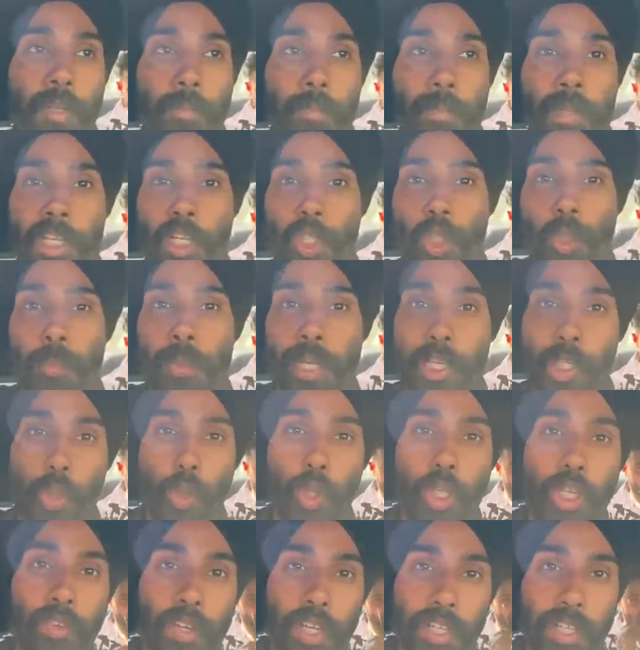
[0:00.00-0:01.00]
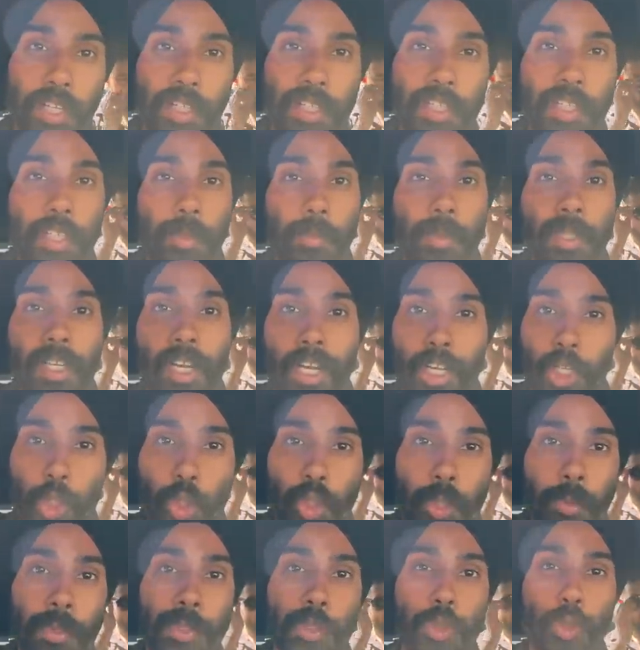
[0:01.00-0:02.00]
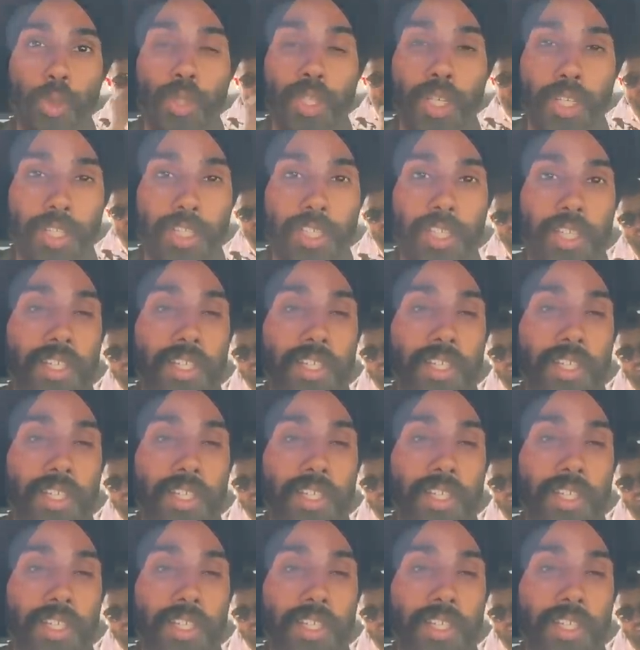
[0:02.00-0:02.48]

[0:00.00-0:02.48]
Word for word: पहले तो बाइकों की बात आती थी अभी गाड़ियों की भी शुरू कर दी है